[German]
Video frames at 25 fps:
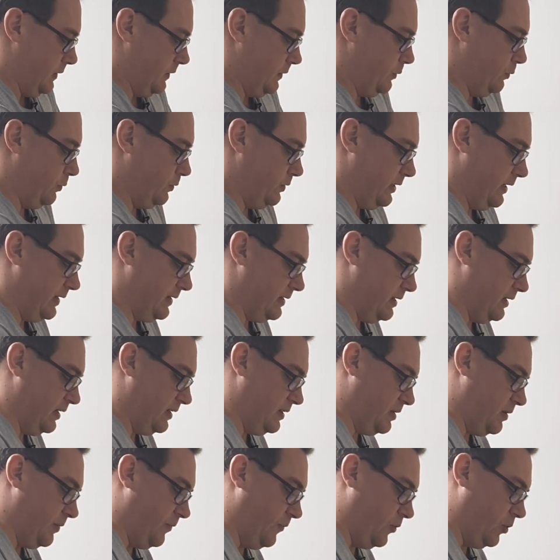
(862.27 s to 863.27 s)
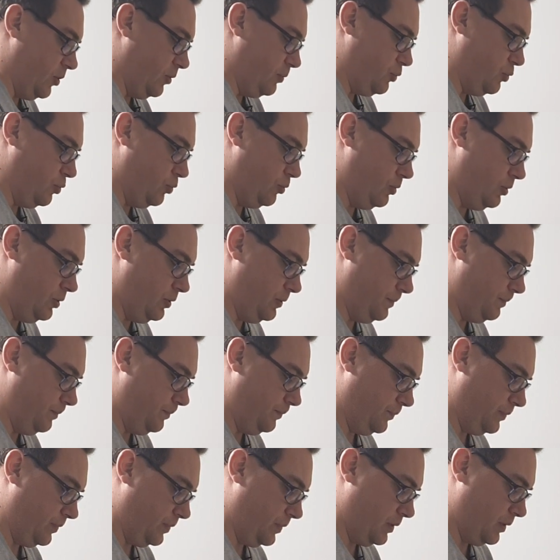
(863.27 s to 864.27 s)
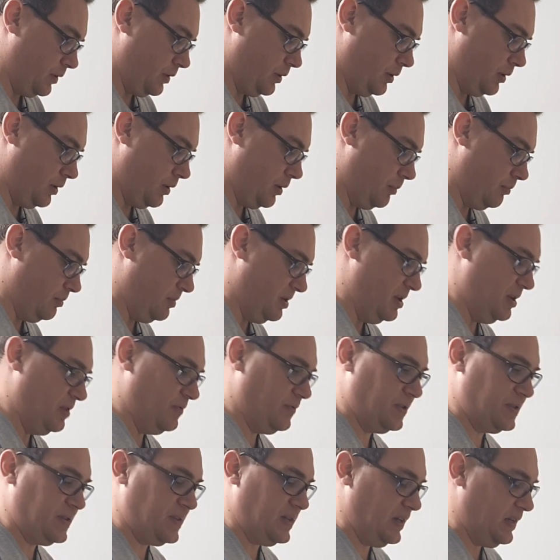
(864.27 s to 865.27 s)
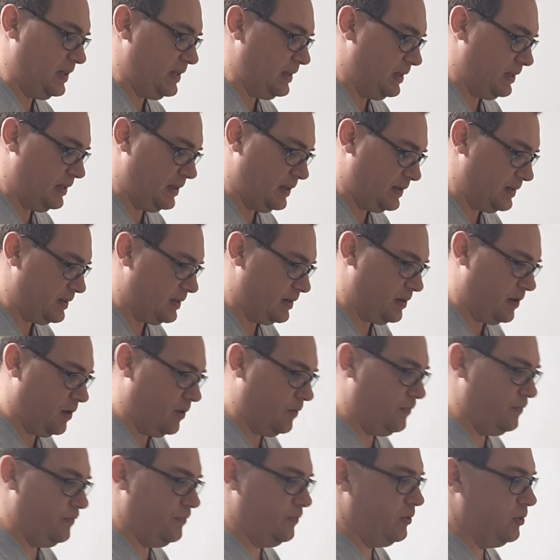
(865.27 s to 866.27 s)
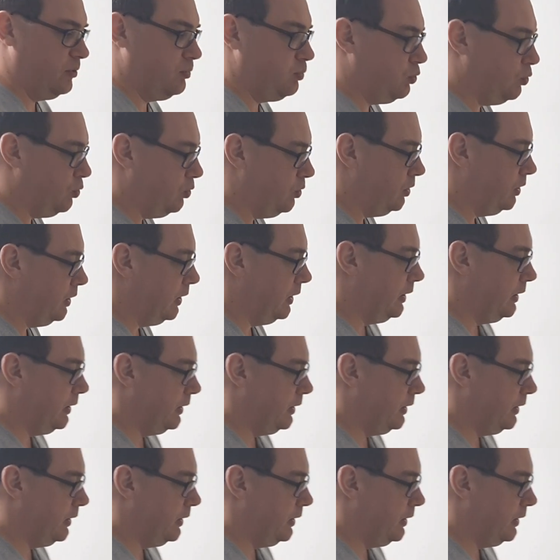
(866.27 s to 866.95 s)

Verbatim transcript: Zusätzlich zum Whirlpool. Ähm, hier verzichte ich jetzt auf den Whirlpool,